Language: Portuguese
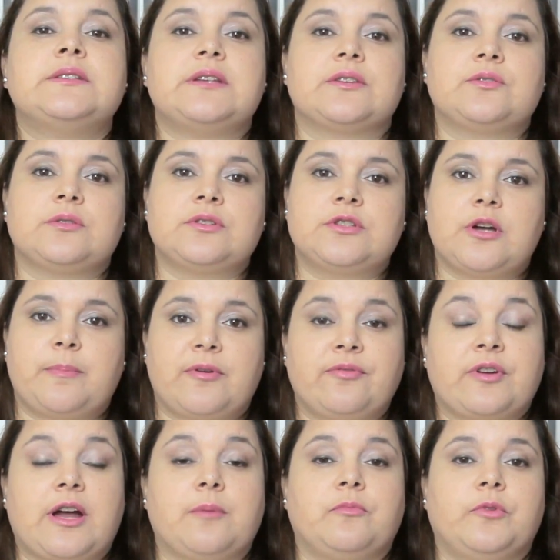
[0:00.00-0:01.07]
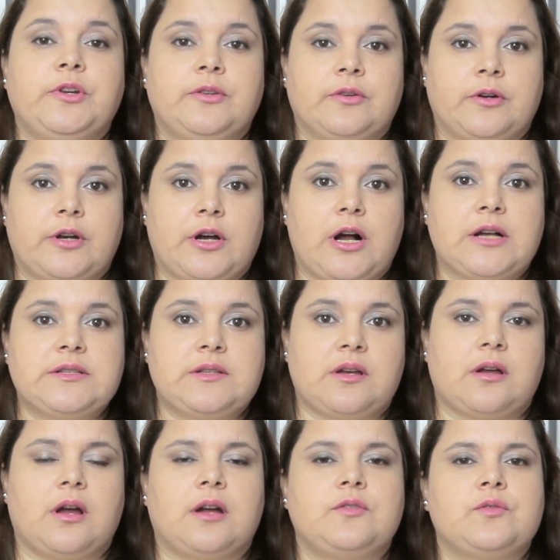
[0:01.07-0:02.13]
Se a sua sopa ficar muito
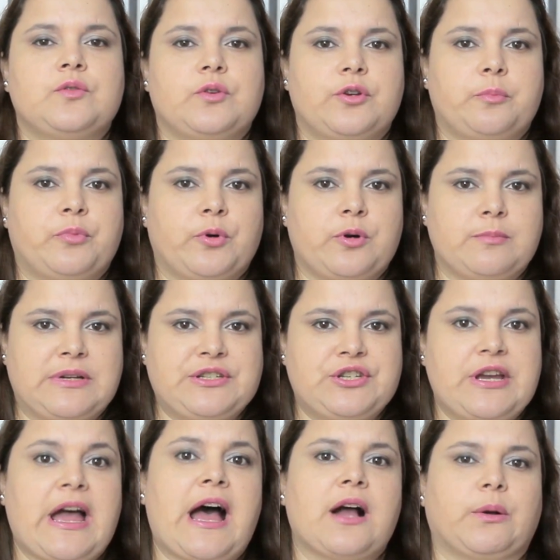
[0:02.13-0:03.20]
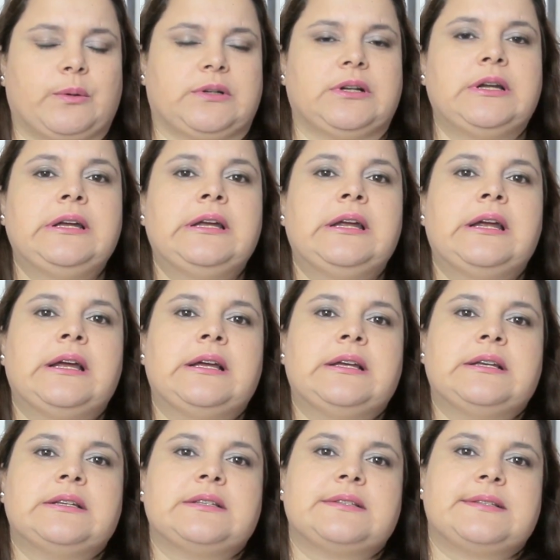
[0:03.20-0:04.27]
grossa, adicione um pouco mais de água.
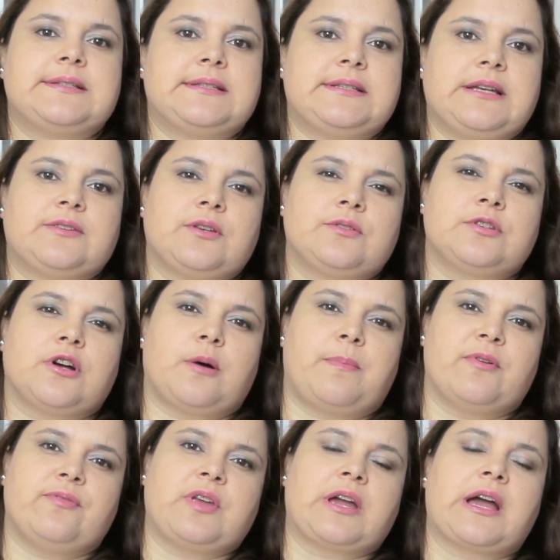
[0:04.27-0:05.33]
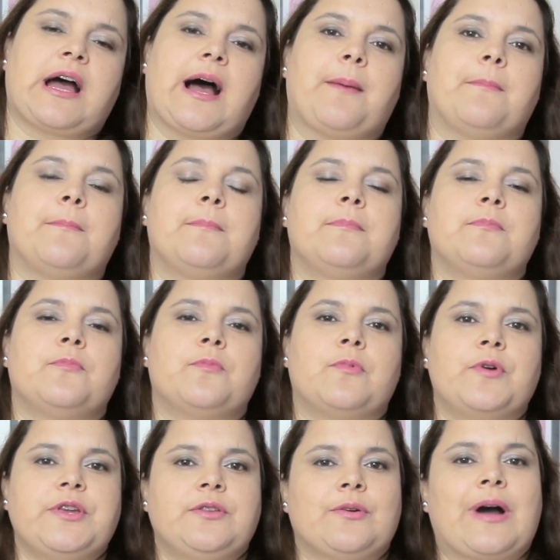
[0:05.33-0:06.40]
Se a sua sopa ficar
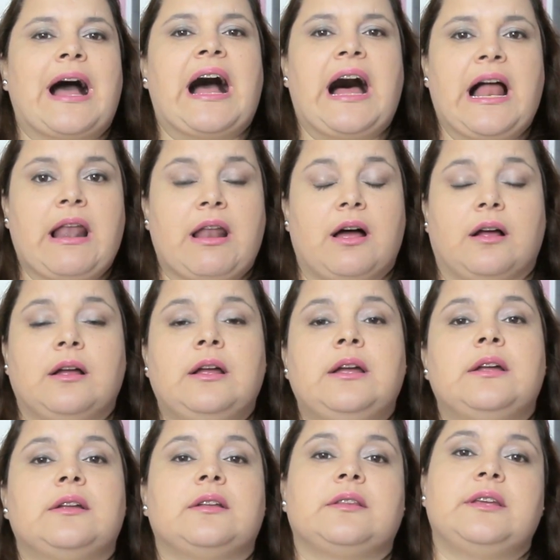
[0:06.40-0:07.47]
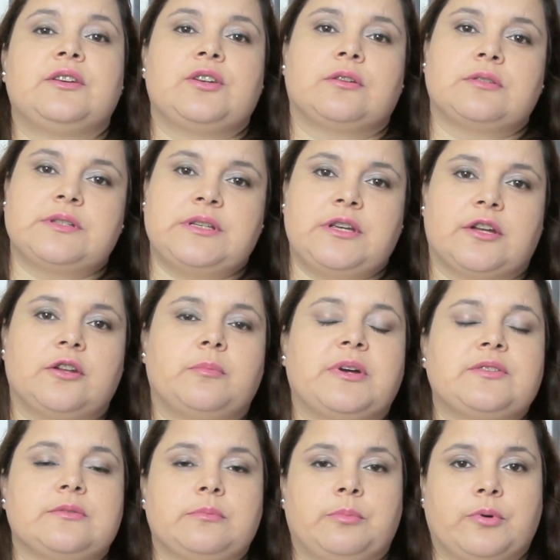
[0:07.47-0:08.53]
muito rala, deixa cozinhando
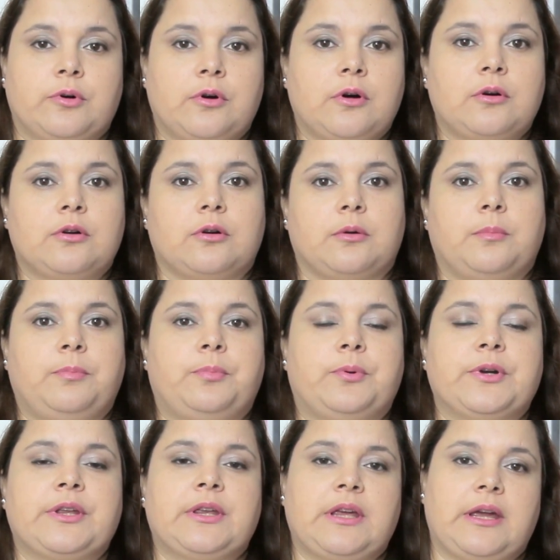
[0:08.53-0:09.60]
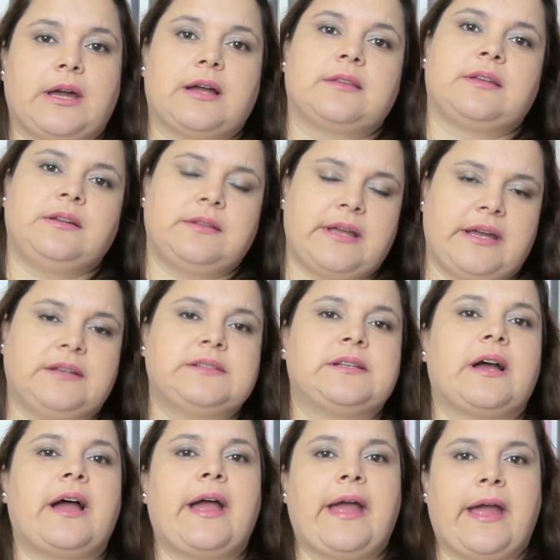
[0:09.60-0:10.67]
mais um pouco, porque a
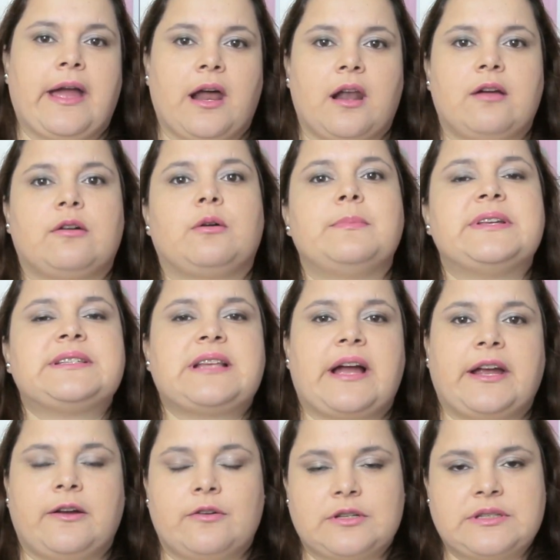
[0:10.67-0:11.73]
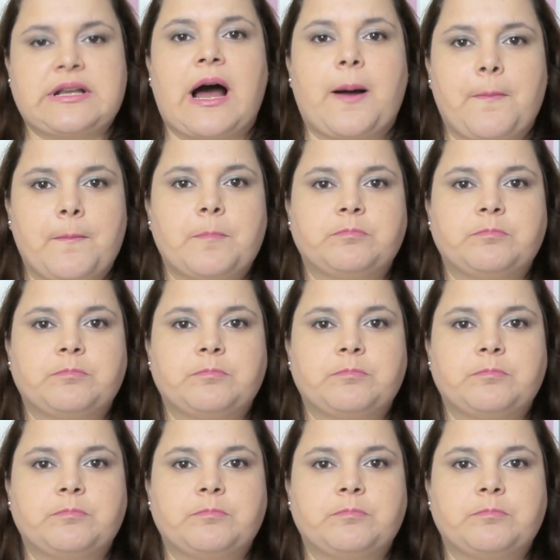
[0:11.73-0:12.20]
tendência é ela começar a engrossar.